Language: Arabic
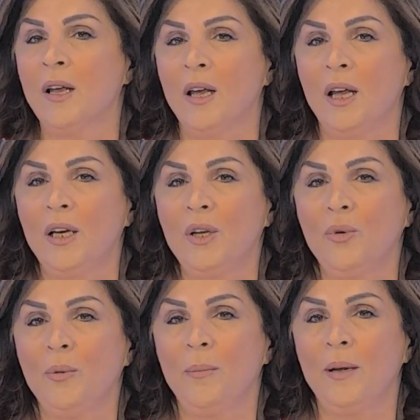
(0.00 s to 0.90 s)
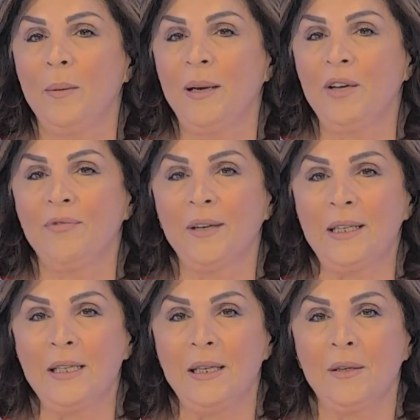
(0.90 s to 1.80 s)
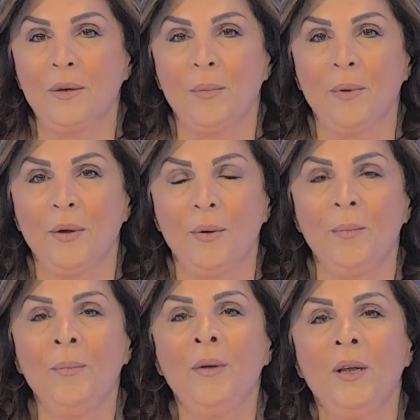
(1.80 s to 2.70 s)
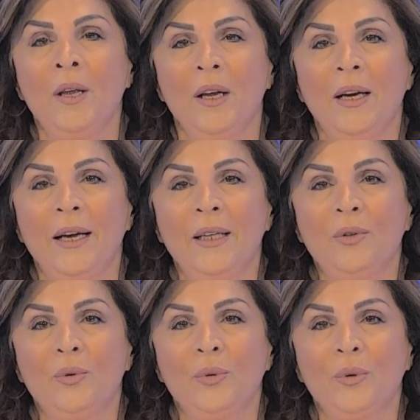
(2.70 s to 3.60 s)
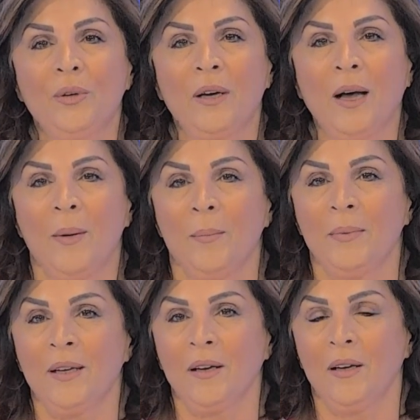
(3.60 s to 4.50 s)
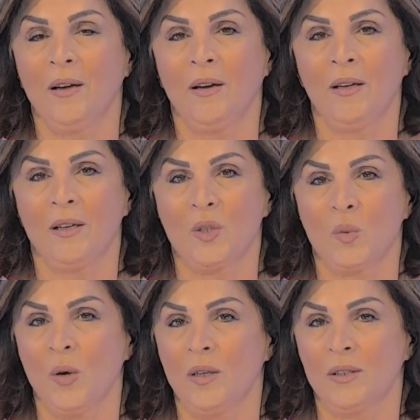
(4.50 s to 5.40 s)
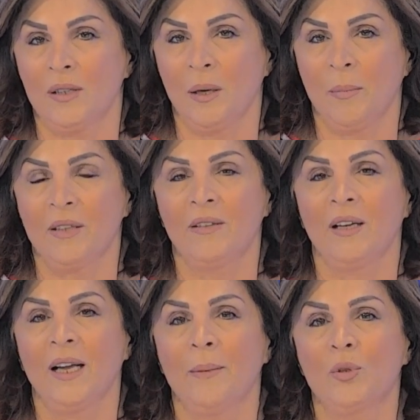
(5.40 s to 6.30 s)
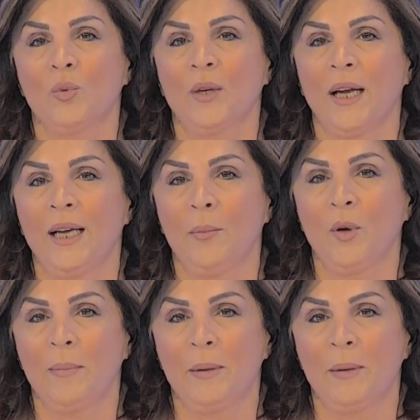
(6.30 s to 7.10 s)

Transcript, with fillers: اليوم الملف كتير مهم لأنه عم تعلى الأصوات المرضى اللي عم تكون على أبواب